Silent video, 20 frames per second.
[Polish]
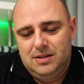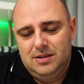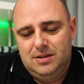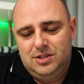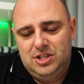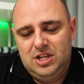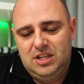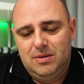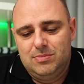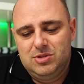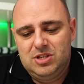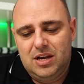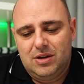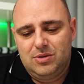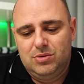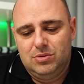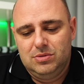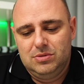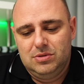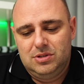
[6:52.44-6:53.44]
7
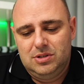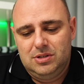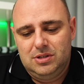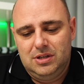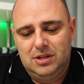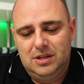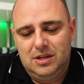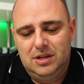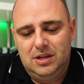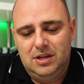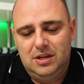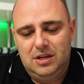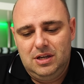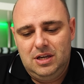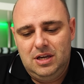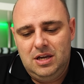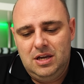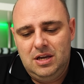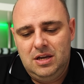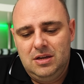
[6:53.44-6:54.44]
sekund y,
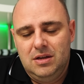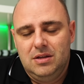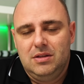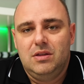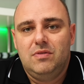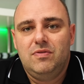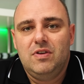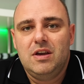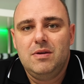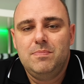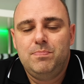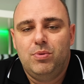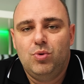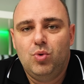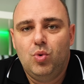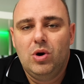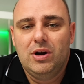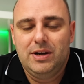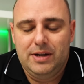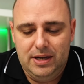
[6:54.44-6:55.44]
i
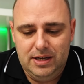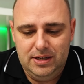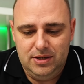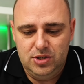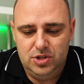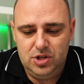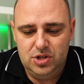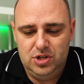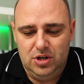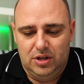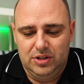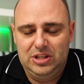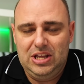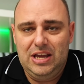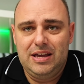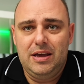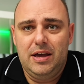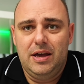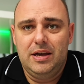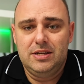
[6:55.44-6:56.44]
2,5 e,
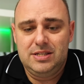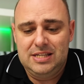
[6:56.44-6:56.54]
dziesiątej, e,